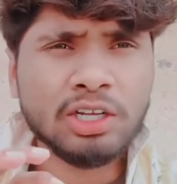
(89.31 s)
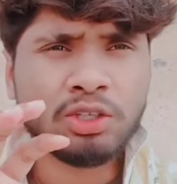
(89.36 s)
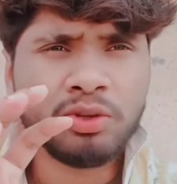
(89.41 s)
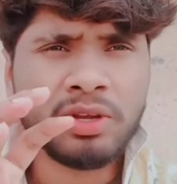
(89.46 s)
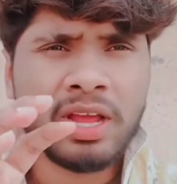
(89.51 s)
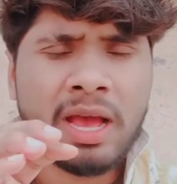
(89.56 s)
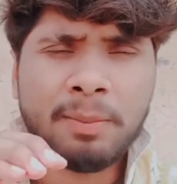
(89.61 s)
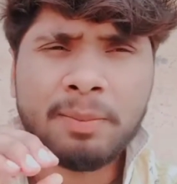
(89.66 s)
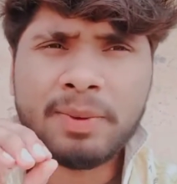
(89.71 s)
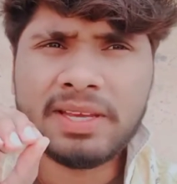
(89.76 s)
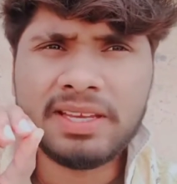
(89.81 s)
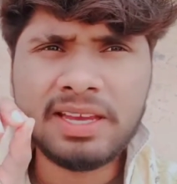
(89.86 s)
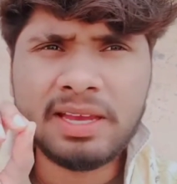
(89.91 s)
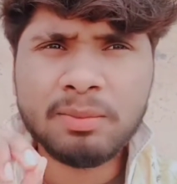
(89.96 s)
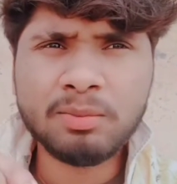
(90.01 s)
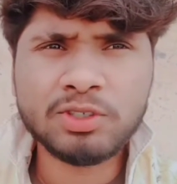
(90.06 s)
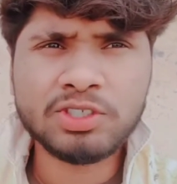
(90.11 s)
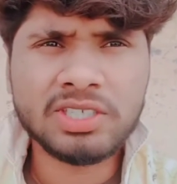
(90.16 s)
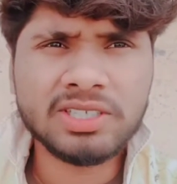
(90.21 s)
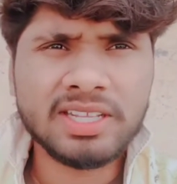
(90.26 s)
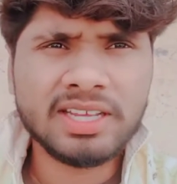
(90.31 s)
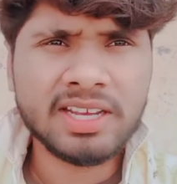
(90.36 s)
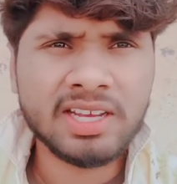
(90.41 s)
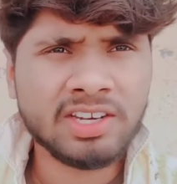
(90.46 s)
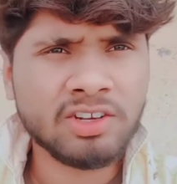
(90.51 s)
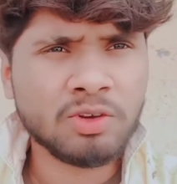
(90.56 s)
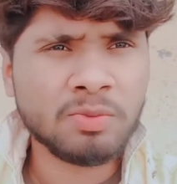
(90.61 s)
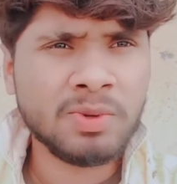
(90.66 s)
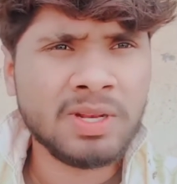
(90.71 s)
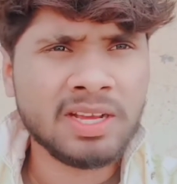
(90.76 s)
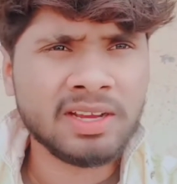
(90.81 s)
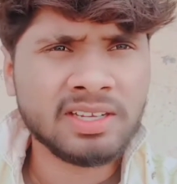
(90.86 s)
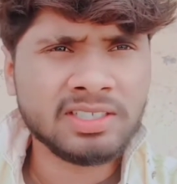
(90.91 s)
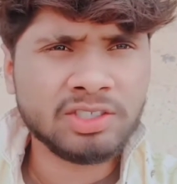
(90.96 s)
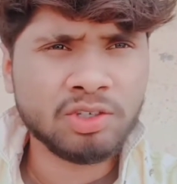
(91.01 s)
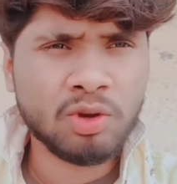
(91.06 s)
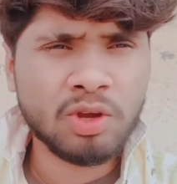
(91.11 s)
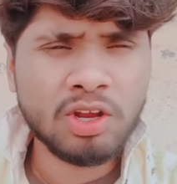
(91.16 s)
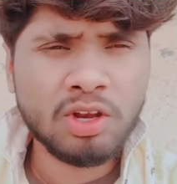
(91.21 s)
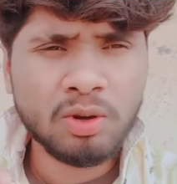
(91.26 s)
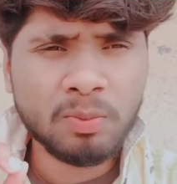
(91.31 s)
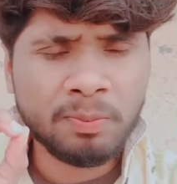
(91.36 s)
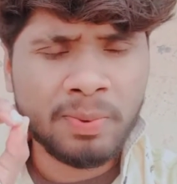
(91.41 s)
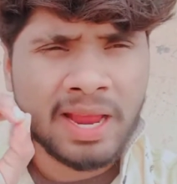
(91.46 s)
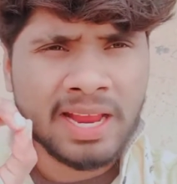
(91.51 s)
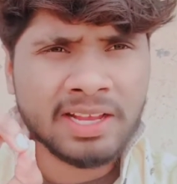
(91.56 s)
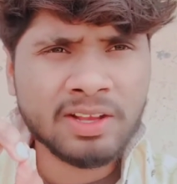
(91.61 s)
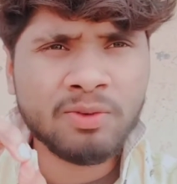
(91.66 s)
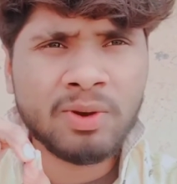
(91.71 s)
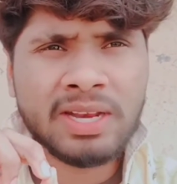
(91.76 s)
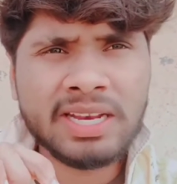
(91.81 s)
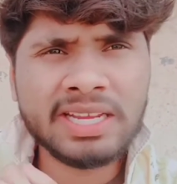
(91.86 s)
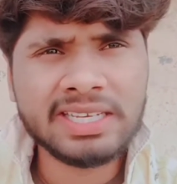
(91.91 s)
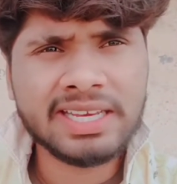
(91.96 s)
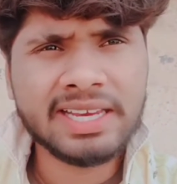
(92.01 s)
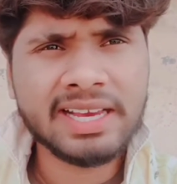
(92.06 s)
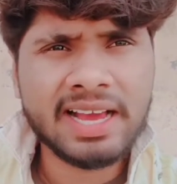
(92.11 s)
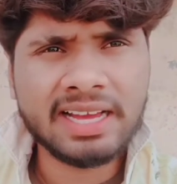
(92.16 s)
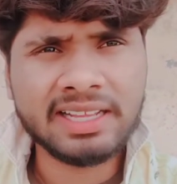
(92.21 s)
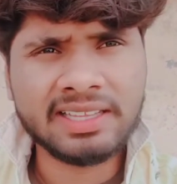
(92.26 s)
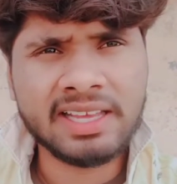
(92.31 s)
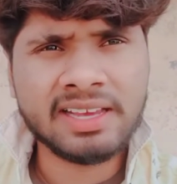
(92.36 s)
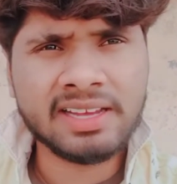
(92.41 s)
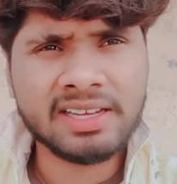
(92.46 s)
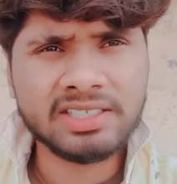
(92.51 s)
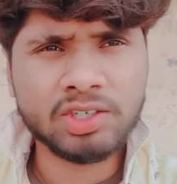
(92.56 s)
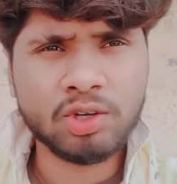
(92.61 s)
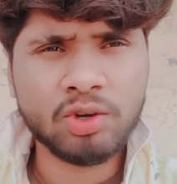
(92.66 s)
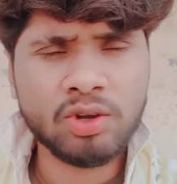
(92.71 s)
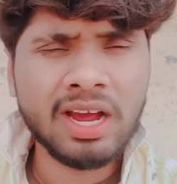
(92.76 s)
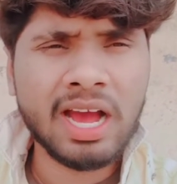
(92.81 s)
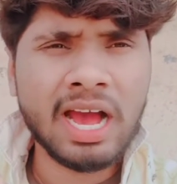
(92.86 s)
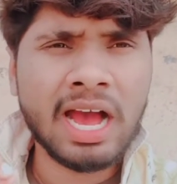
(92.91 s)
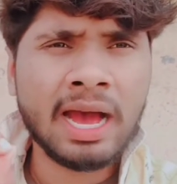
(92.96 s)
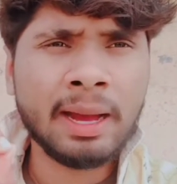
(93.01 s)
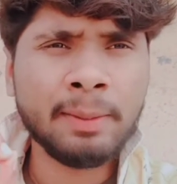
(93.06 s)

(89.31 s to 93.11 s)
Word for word: तो यहाँ पे ये मुझे देखने को मिला कि जो है बैंक वाले ये कहते हैं कि जो है